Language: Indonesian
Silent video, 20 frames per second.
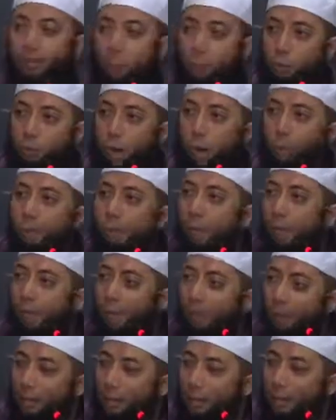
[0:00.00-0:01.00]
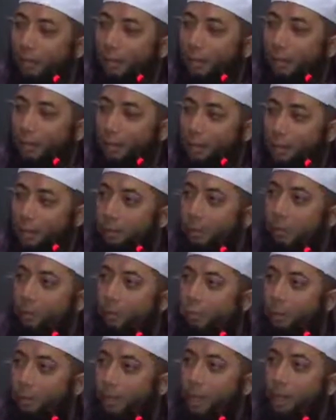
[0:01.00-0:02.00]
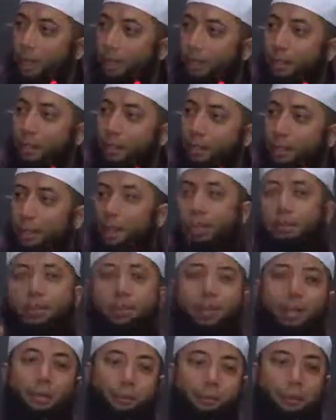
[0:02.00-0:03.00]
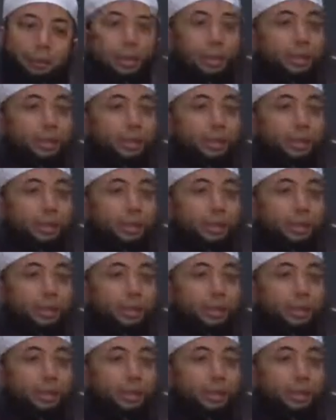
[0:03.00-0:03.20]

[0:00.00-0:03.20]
Suami yakin sentuh sengaja tidak sengaja batal wudhu.